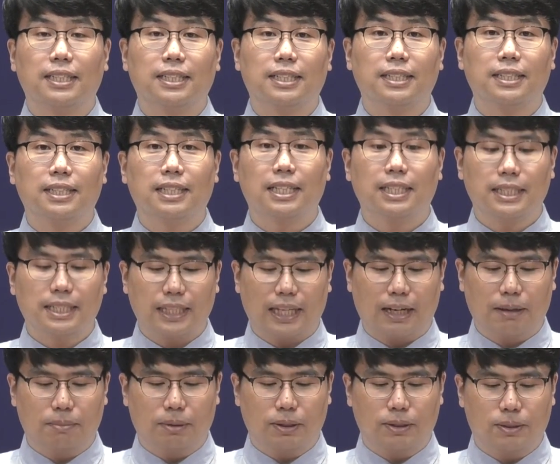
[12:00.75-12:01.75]
가진
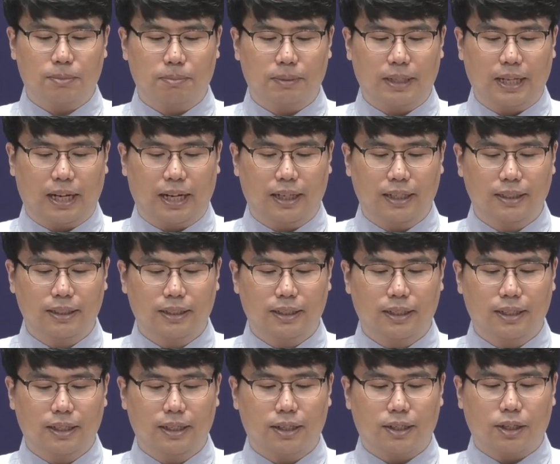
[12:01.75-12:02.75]
사람이었습니다.
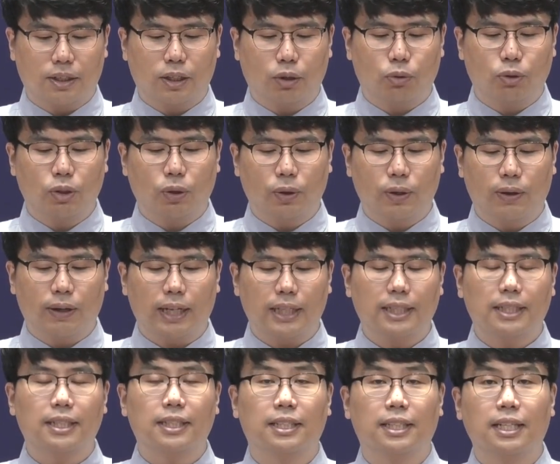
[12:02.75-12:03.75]
그런데 우리도 이와
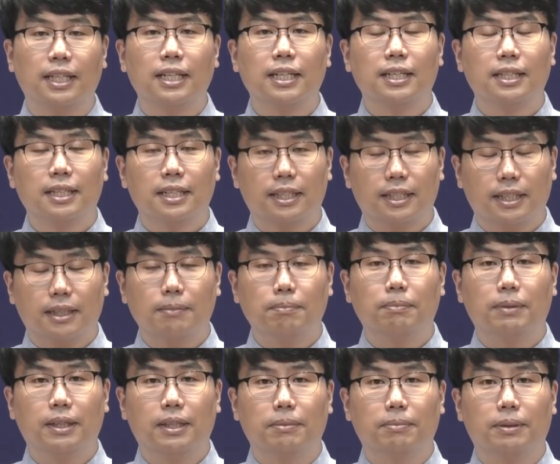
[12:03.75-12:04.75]
같은
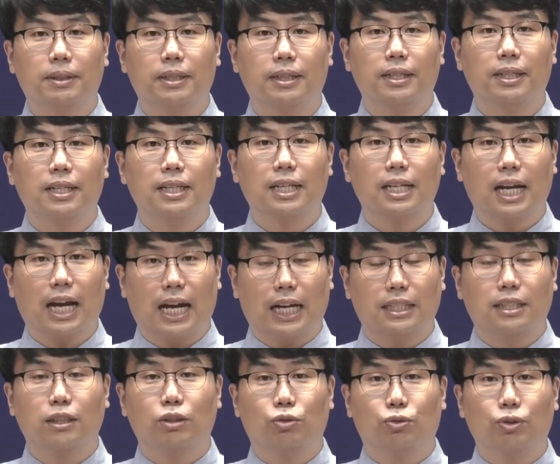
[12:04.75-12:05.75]
큰 믿음을
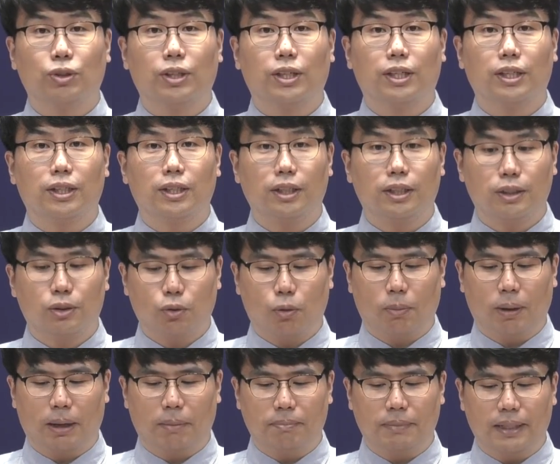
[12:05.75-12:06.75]
가질 수 있기를
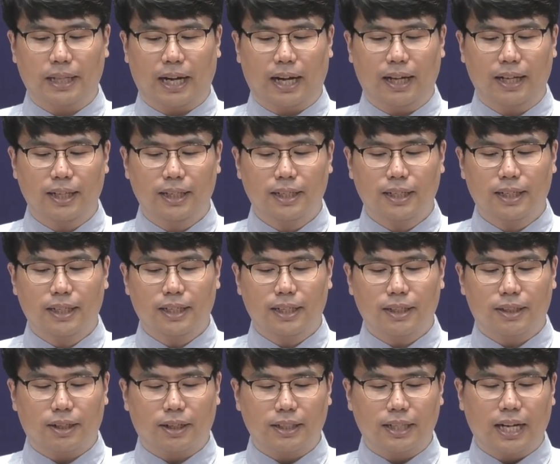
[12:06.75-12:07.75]
소망합니다.
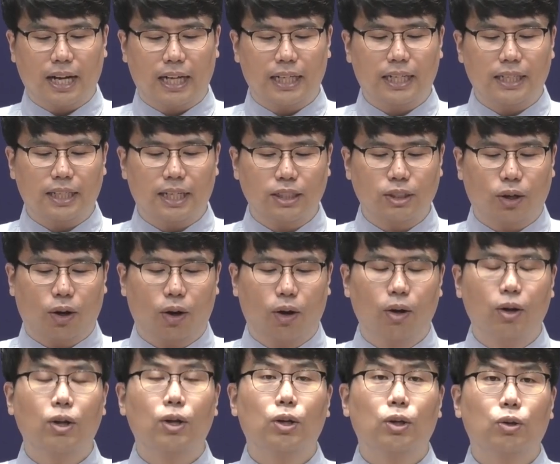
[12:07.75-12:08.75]
그러니까
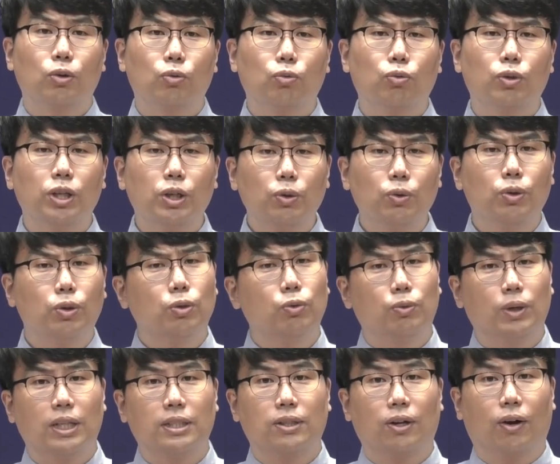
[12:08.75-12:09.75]
하나님께서
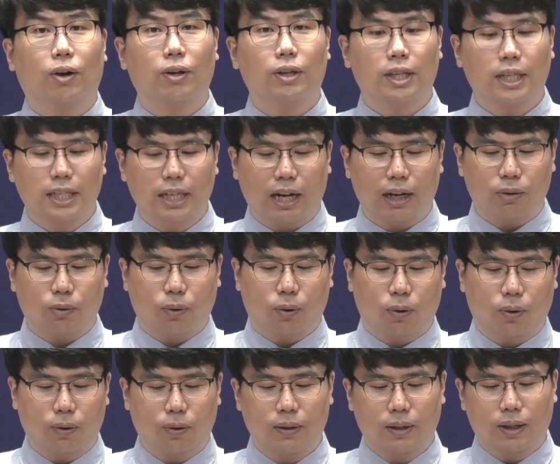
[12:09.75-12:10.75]
우리를 위해서
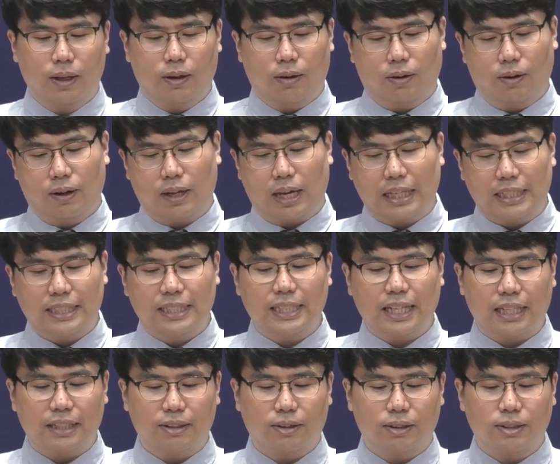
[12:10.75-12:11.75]
일하고 어,
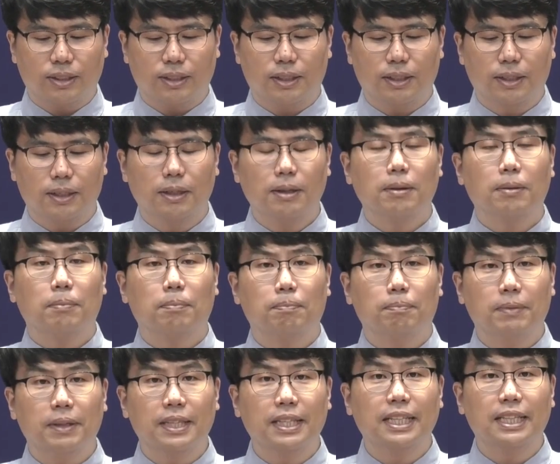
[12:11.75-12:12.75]
계신다는 것을
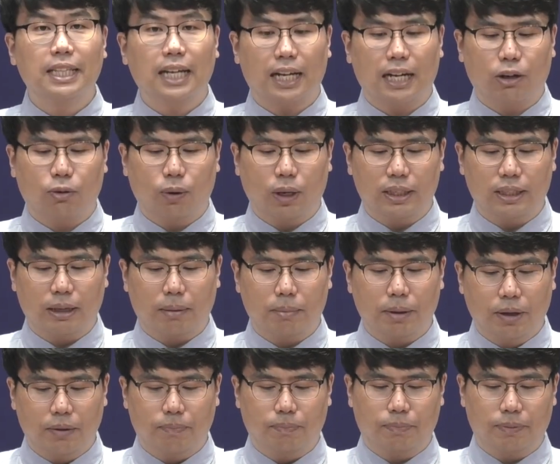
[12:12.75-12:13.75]
믿는다라고
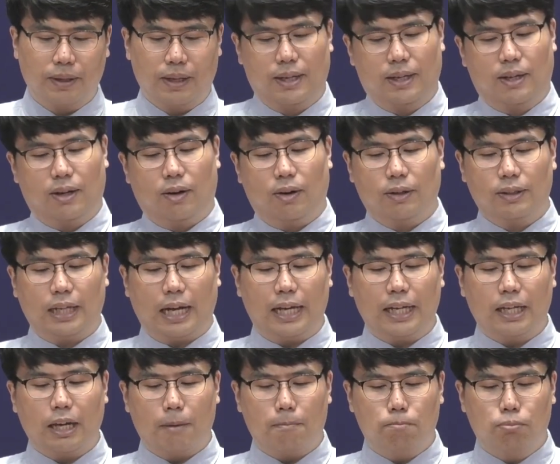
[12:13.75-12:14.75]
한다면 어,
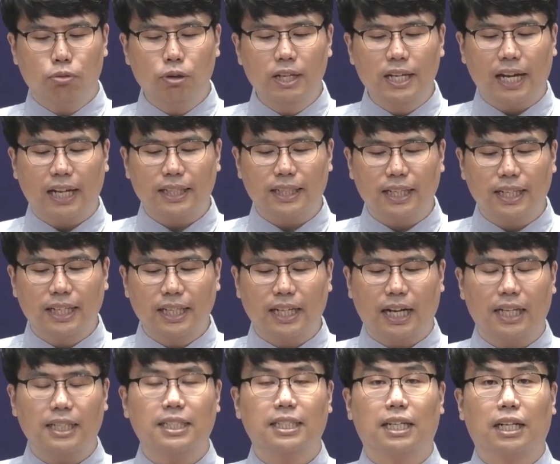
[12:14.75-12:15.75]
나에게 불리한
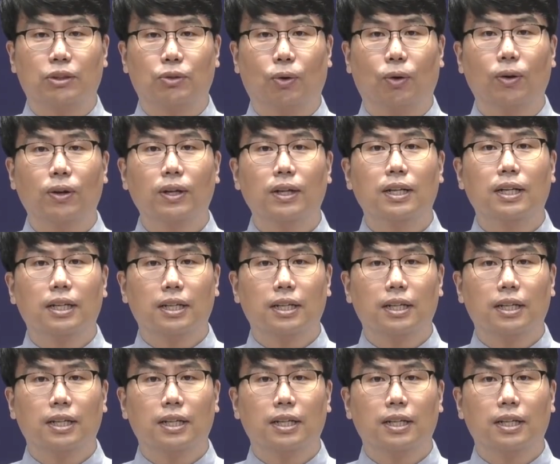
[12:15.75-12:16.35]
일이라 할지라도